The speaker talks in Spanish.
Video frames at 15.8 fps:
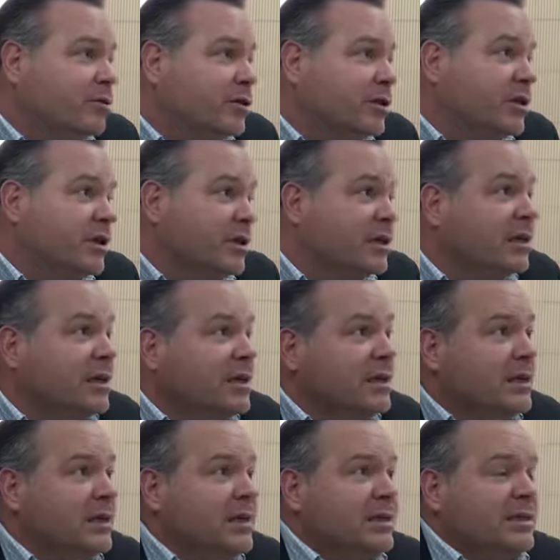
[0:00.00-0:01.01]
Pero si,
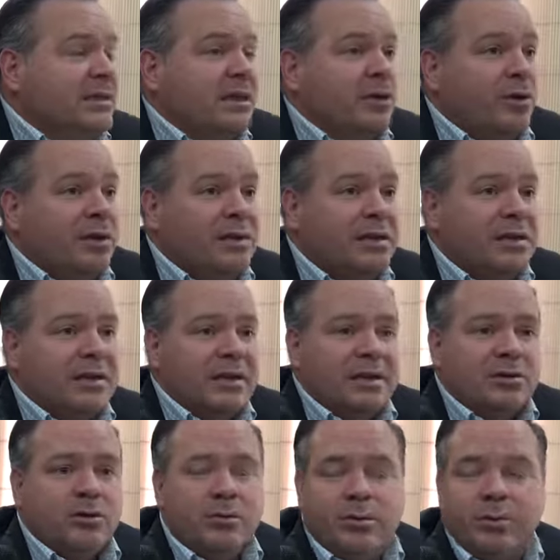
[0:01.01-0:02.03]
si no
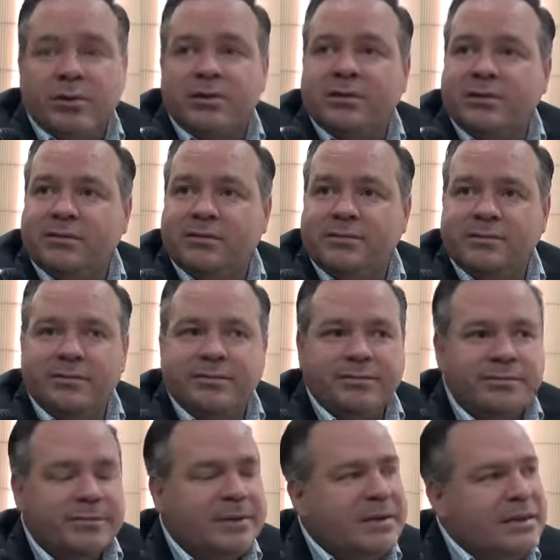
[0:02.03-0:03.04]
existe eso, pues
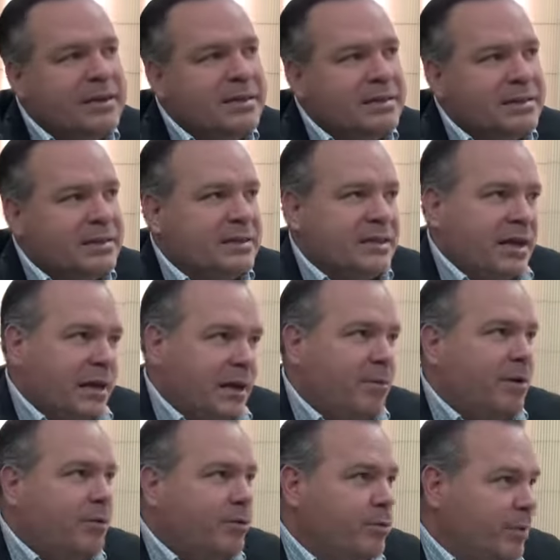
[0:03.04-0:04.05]
sí se
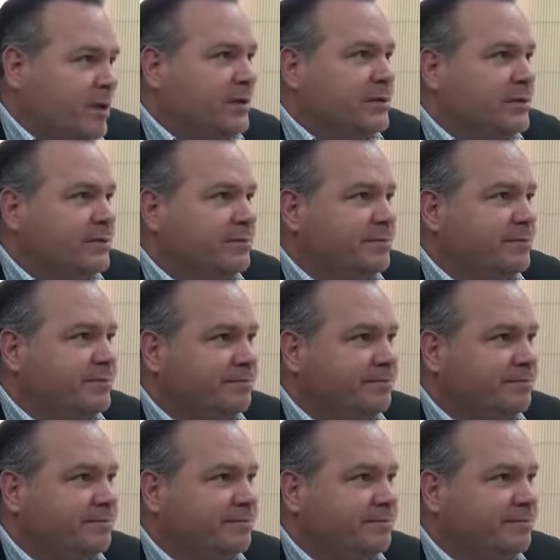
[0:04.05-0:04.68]
agrava aún más.